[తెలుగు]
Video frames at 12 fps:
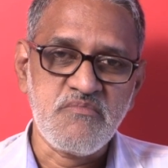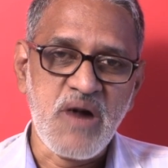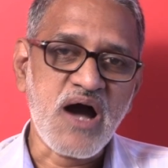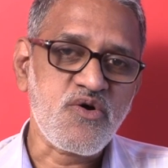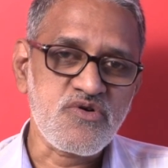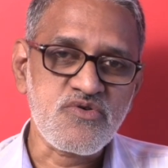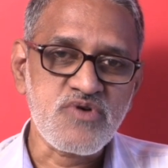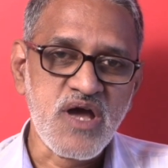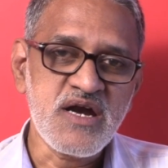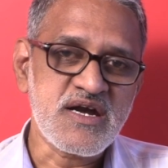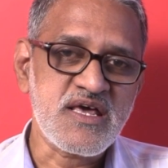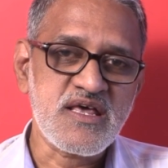మాకు
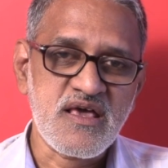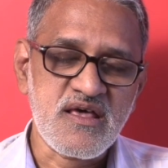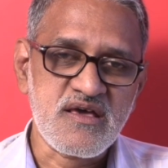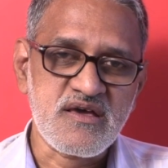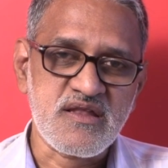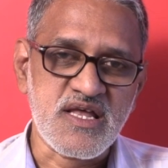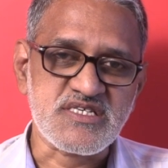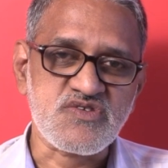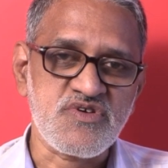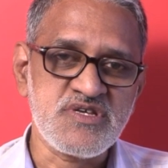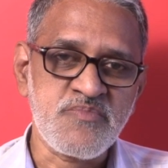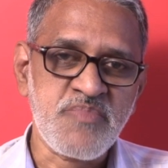ఏంటి నష్టం
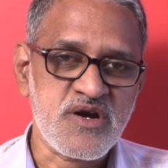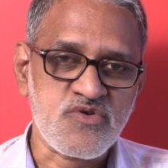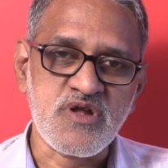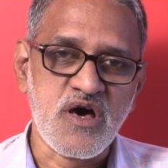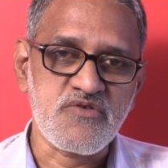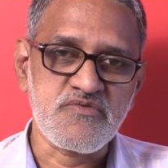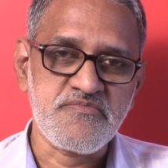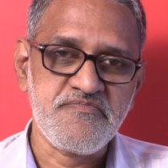అని చెప్పి అంటున్నారు